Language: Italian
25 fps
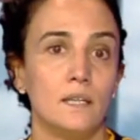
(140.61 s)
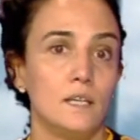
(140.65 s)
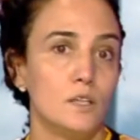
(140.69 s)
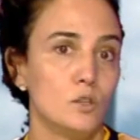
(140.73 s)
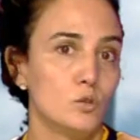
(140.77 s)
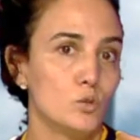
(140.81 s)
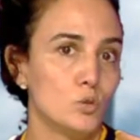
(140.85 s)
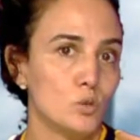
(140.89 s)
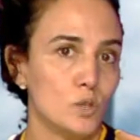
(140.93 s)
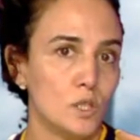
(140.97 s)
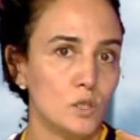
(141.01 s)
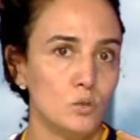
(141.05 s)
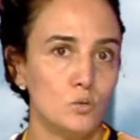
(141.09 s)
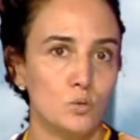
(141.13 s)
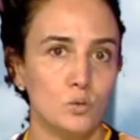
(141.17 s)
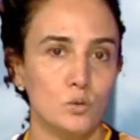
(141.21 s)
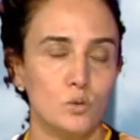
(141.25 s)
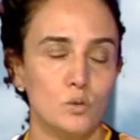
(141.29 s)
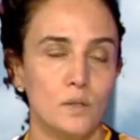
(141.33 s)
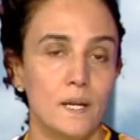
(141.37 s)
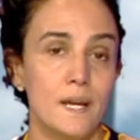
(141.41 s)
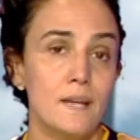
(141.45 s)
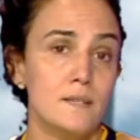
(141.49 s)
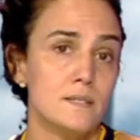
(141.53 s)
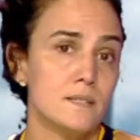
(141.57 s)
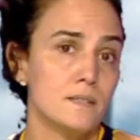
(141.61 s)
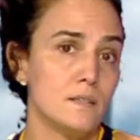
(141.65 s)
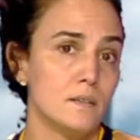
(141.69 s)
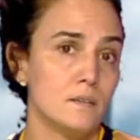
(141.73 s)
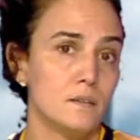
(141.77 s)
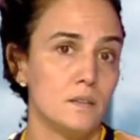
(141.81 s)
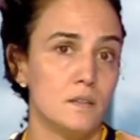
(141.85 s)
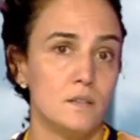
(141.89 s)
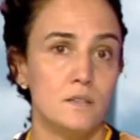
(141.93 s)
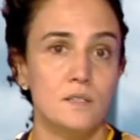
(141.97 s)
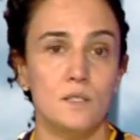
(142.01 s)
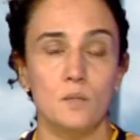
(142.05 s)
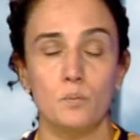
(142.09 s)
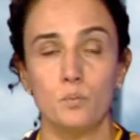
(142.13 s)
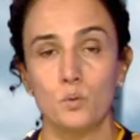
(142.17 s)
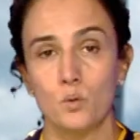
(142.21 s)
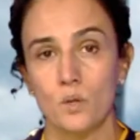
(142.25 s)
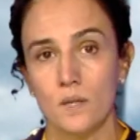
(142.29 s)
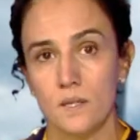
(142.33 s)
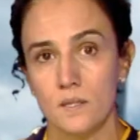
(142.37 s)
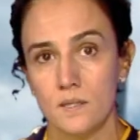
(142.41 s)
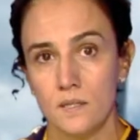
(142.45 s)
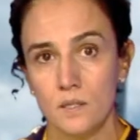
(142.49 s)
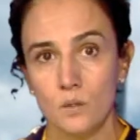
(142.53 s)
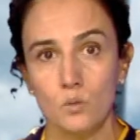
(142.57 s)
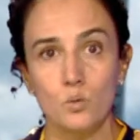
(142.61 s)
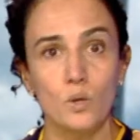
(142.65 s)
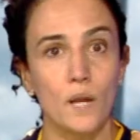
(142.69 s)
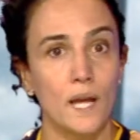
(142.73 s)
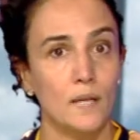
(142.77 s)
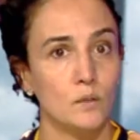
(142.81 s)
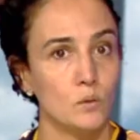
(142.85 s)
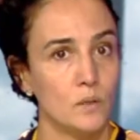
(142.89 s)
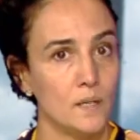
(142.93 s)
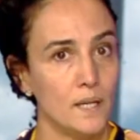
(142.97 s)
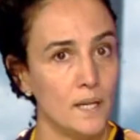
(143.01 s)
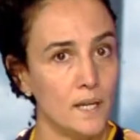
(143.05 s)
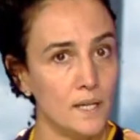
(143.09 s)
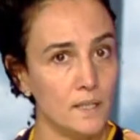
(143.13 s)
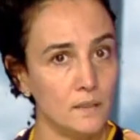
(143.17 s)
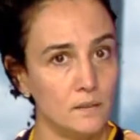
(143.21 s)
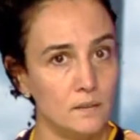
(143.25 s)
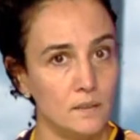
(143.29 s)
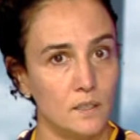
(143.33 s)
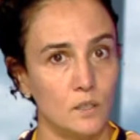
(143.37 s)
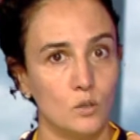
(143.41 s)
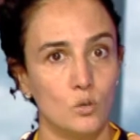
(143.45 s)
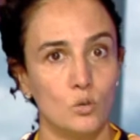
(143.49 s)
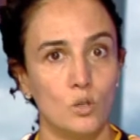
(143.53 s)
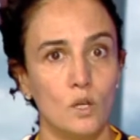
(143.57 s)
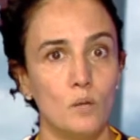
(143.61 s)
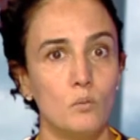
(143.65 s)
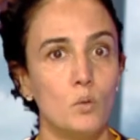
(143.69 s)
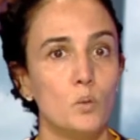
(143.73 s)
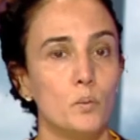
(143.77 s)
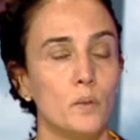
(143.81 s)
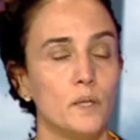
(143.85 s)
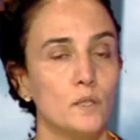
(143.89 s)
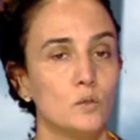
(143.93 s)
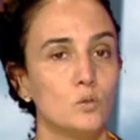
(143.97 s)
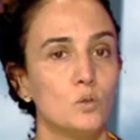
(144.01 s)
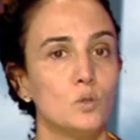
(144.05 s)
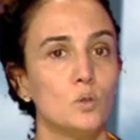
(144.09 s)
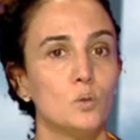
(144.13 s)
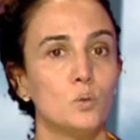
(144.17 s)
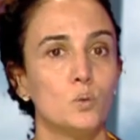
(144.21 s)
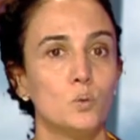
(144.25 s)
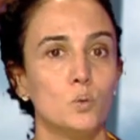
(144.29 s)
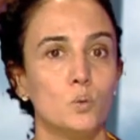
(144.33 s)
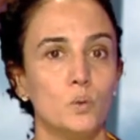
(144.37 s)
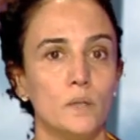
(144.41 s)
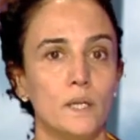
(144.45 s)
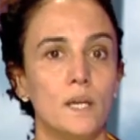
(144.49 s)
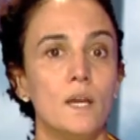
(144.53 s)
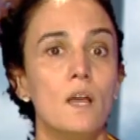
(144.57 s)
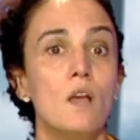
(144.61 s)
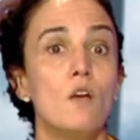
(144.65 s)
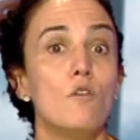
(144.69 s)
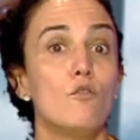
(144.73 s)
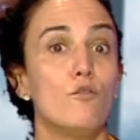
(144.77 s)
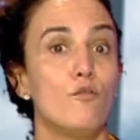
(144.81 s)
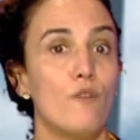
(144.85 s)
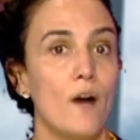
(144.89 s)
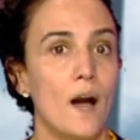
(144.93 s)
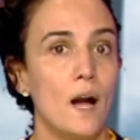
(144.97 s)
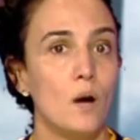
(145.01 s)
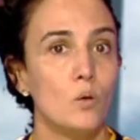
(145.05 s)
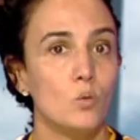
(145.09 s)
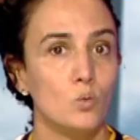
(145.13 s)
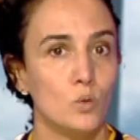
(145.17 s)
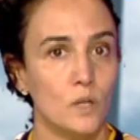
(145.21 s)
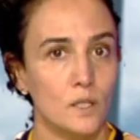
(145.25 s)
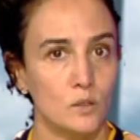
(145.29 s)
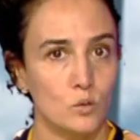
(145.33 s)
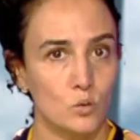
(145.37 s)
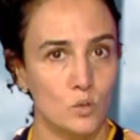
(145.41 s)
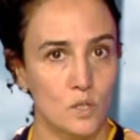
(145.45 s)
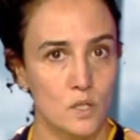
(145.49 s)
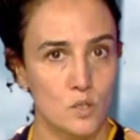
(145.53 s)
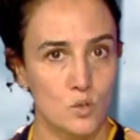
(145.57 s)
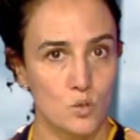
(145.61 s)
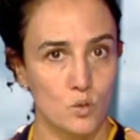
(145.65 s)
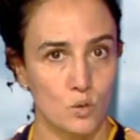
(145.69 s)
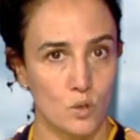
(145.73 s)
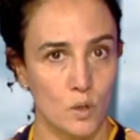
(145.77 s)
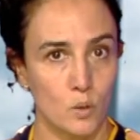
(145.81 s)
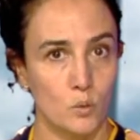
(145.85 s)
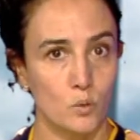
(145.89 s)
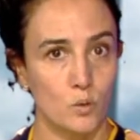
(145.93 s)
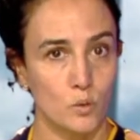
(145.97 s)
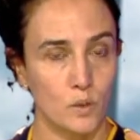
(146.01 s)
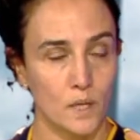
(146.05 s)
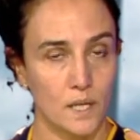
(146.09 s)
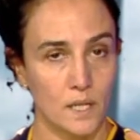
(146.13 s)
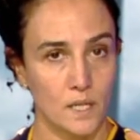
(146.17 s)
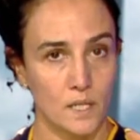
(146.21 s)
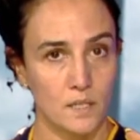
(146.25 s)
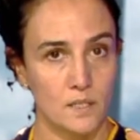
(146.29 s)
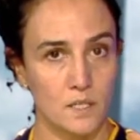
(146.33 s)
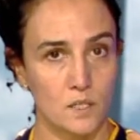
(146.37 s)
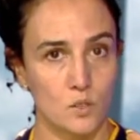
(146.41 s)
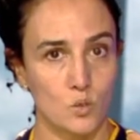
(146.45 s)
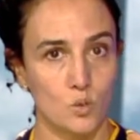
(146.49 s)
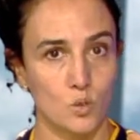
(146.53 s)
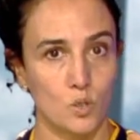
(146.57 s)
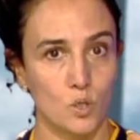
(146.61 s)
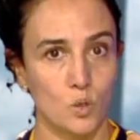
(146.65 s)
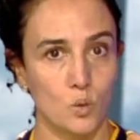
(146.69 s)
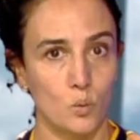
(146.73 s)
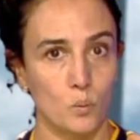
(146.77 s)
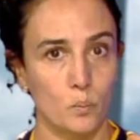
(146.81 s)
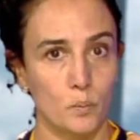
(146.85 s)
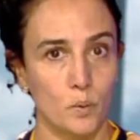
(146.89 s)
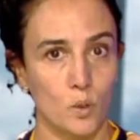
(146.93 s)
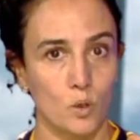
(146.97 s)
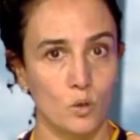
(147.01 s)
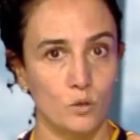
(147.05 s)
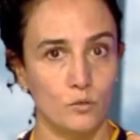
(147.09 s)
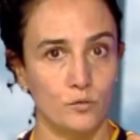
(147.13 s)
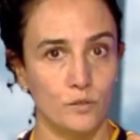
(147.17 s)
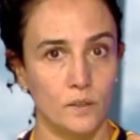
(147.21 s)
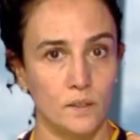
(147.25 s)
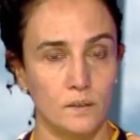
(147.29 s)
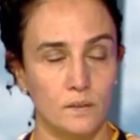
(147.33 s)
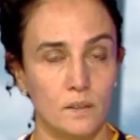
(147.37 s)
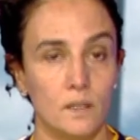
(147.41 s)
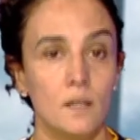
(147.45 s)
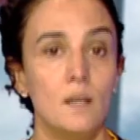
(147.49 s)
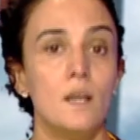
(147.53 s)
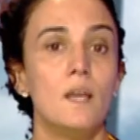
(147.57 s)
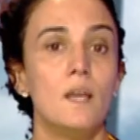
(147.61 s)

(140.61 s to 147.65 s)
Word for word: il donatore a sentirsi più rassicurato e garantito nel momento in cui fa una donazione a un'organizzazione non profit.